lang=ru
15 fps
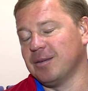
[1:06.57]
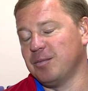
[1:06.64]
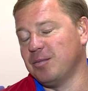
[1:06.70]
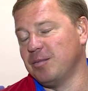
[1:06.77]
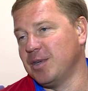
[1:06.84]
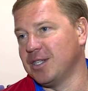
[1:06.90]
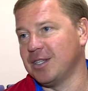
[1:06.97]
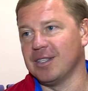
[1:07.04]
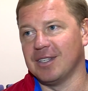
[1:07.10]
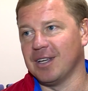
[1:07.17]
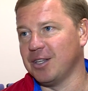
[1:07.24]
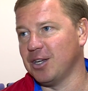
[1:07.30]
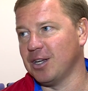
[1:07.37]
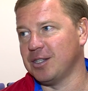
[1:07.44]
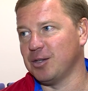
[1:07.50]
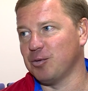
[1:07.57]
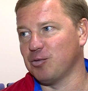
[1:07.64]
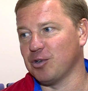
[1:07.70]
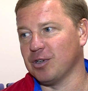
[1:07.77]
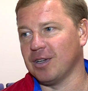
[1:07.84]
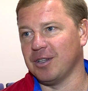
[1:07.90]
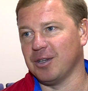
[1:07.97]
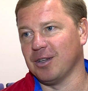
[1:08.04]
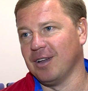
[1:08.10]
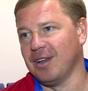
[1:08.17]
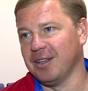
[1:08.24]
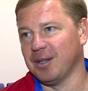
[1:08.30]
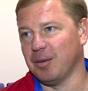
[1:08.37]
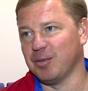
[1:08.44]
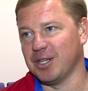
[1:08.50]
месяц занятий уже они
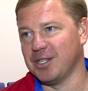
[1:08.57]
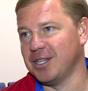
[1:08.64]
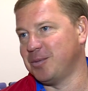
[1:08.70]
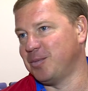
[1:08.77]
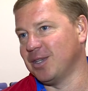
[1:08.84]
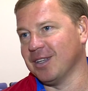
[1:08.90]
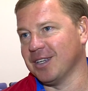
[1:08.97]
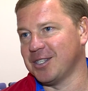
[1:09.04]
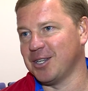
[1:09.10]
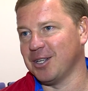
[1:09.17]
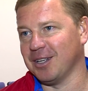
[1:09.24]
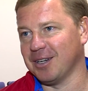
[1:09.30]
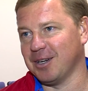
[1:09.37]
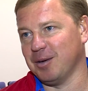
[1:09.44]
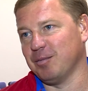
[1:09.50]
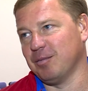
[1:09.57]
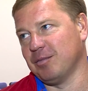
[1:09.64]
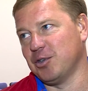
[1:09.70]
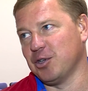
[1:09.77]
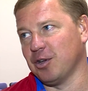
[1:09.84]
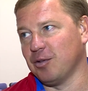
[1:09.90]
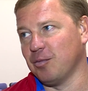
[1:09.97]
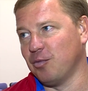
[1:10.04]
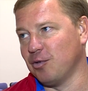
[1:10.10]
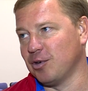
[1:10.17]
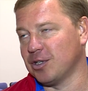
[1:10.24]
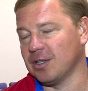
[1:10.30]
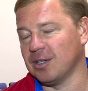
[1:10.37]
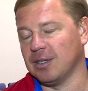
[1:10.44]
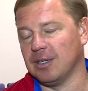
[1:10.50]
там на 10-15 килограмм начинают
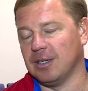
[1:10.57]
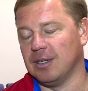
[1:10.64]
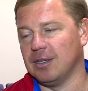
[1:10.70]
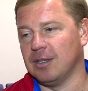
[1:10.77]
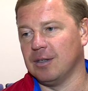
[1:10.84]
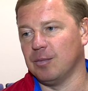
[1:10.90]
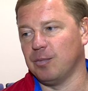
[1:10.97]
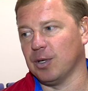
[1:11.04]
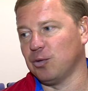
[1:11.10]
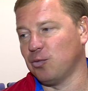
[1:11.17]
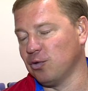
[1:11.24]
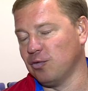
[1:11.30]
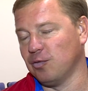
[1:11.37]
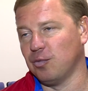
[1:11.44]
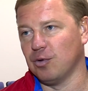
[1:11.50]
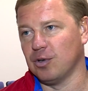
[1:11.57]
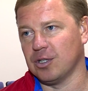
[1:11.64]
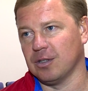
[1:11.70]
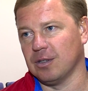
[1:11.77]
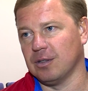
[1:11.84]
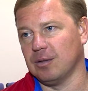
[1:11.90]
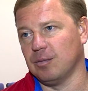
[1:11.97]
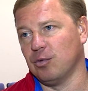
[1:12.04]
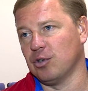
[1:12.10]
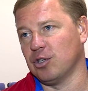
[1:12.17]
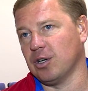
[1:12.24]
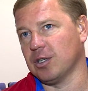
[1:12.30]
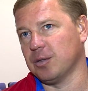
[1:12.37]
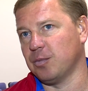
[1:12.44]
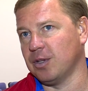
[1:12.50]
больше и подходов больше, и
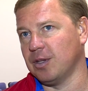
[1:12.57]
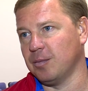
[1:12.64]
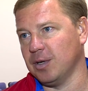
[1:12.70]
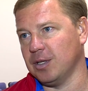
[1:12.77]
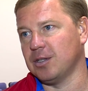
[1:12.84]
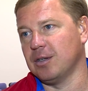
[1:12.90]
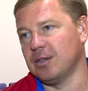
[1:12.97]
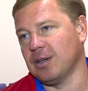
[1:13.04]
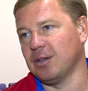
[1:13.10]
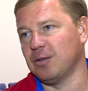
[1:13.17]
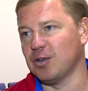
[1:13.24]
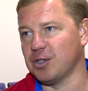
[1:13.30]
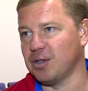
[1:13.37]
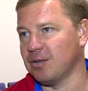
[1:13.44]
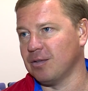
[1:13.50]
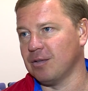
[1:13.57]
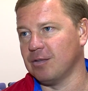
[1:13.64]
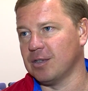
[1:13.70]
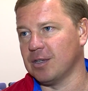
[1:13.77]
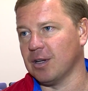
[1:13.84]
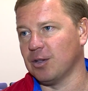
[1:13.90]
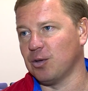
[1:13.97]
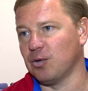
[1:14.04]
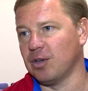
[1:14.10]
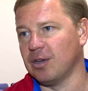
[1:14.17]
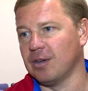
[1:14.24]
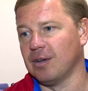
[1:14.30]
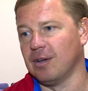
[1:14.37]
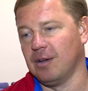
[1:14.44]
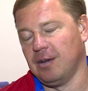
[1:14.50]
больше раз поднимать, и, соответственно, веса другие.